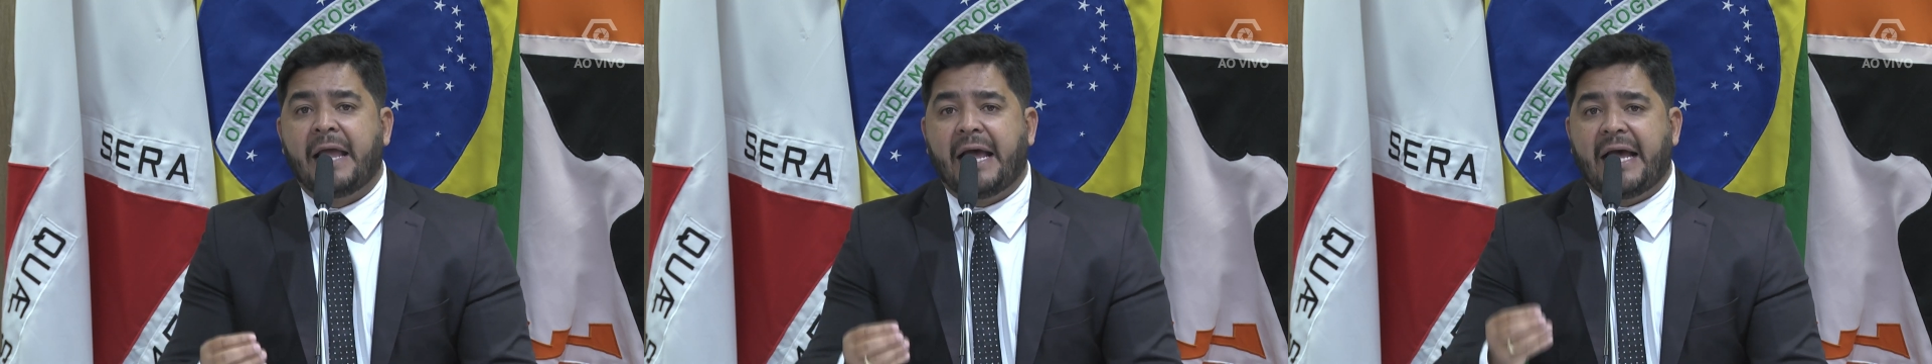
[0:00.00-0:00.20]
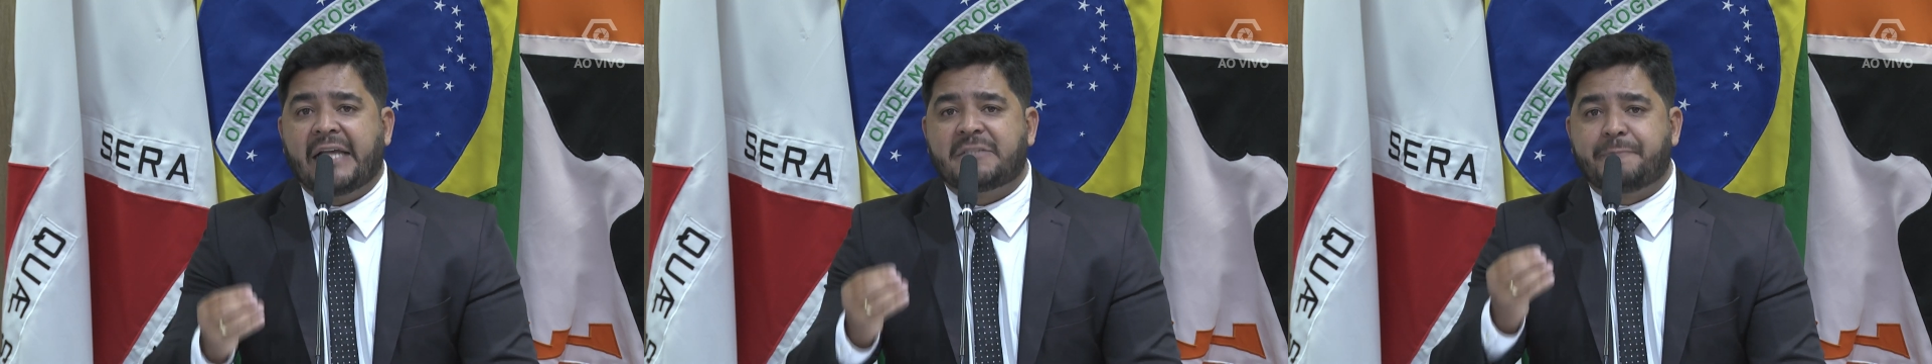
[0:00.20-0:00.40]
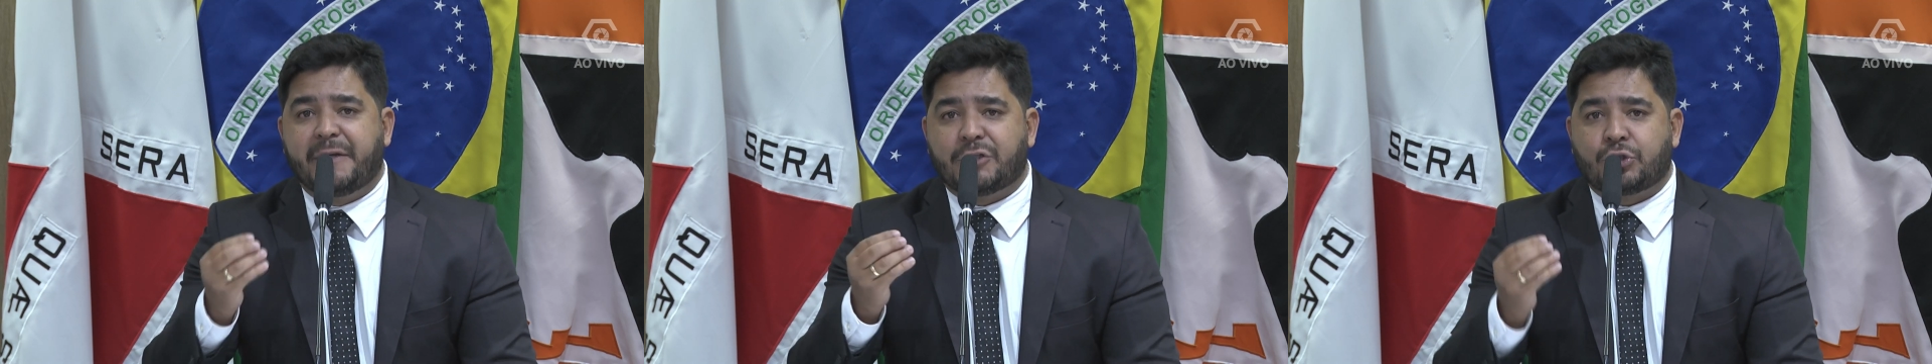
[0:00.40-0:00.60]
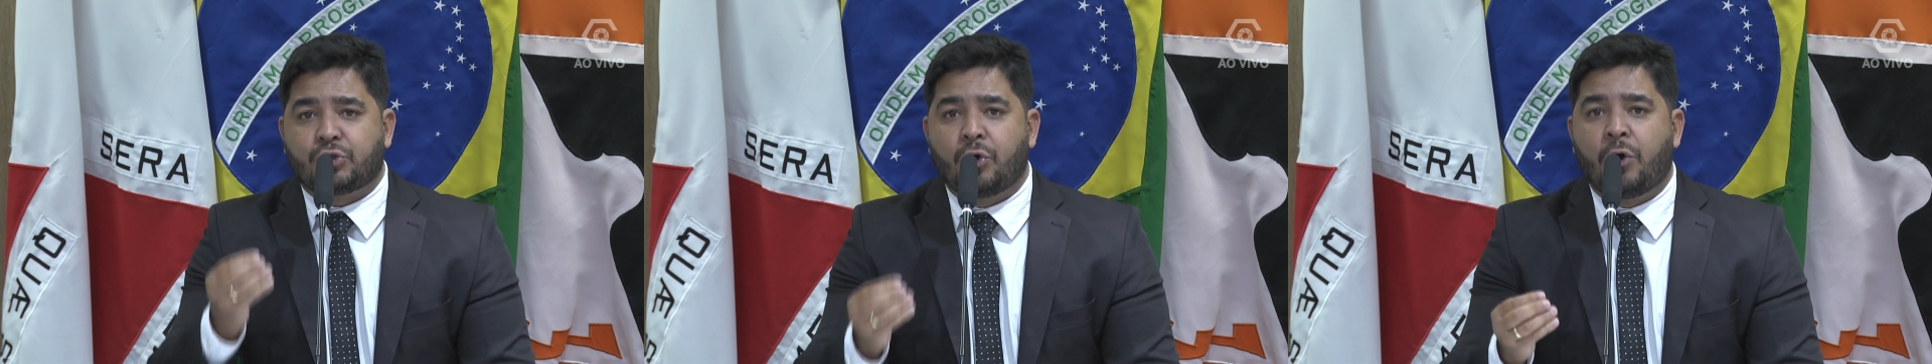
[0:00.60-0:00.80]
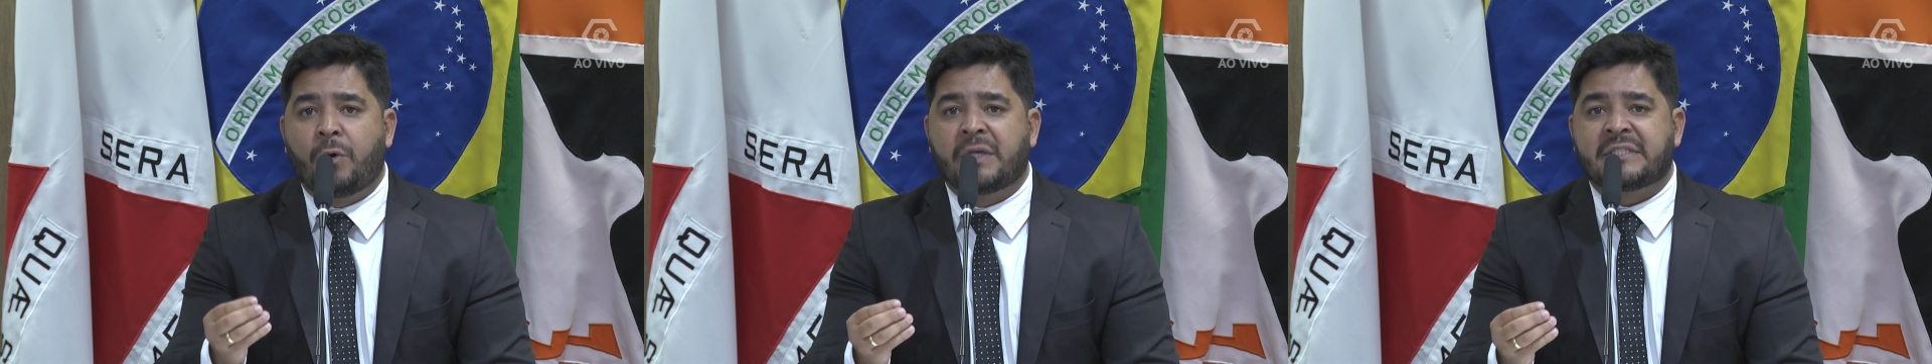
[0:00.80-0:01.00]
as
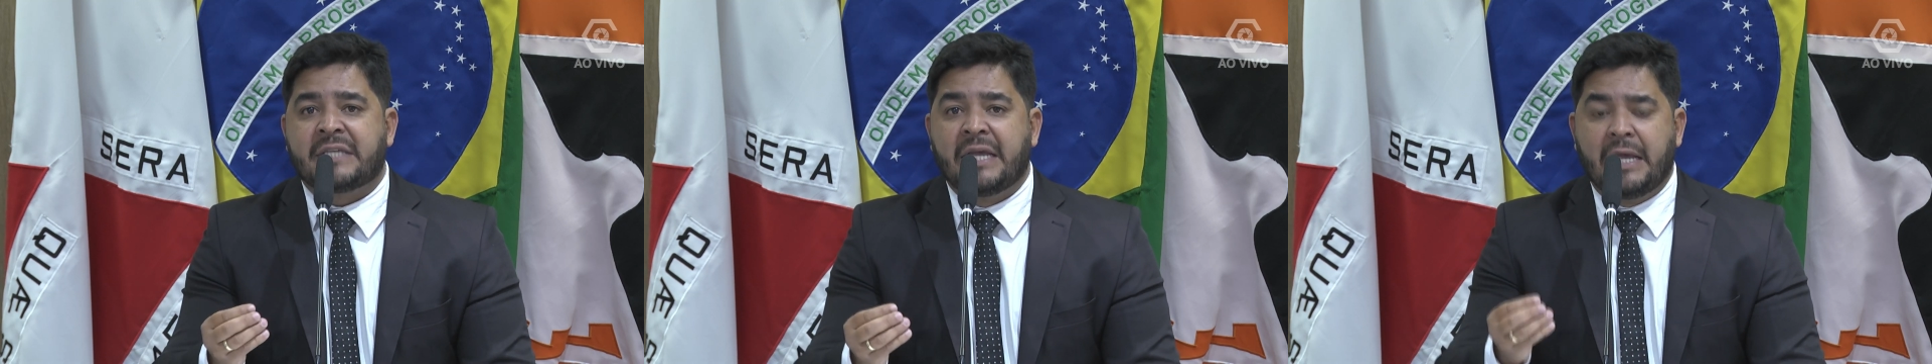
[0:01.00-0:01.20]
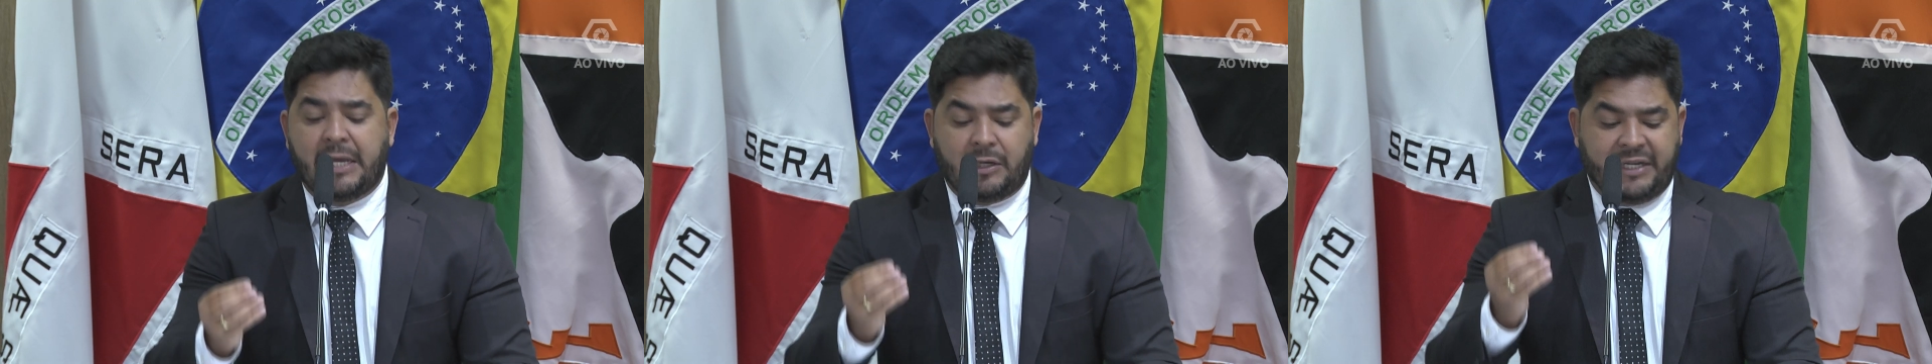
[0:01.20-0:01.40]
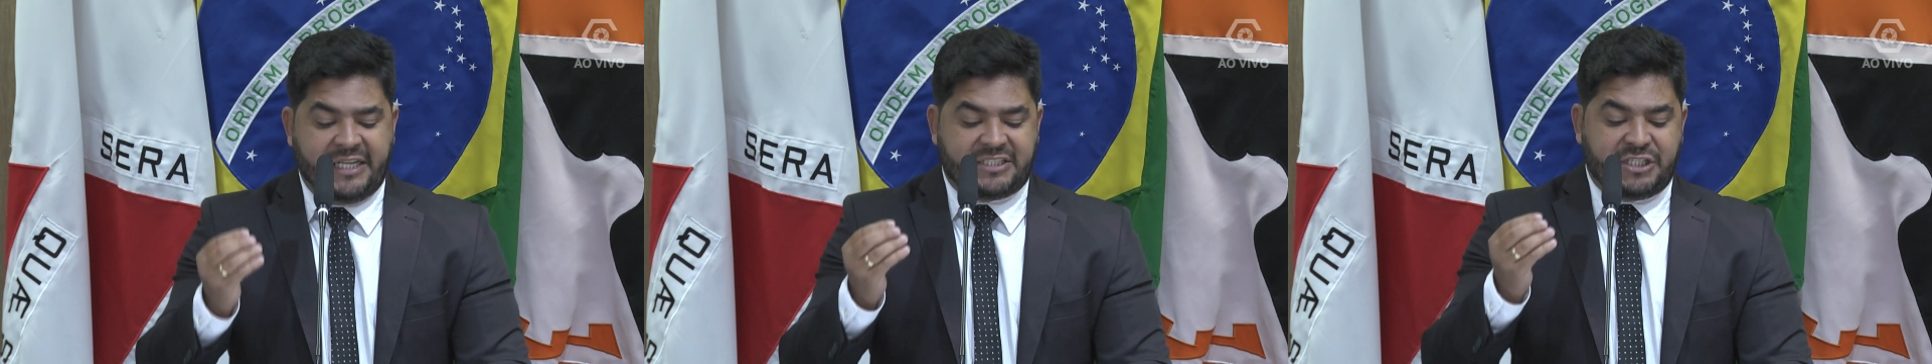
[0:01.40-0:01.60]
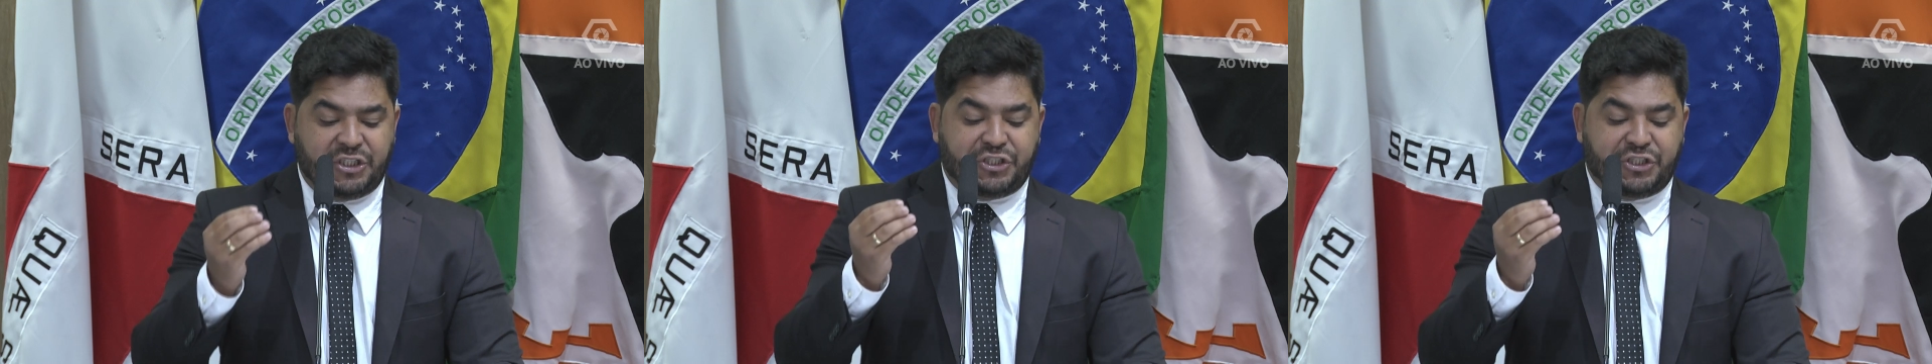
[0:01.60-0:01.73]
pessoas nesse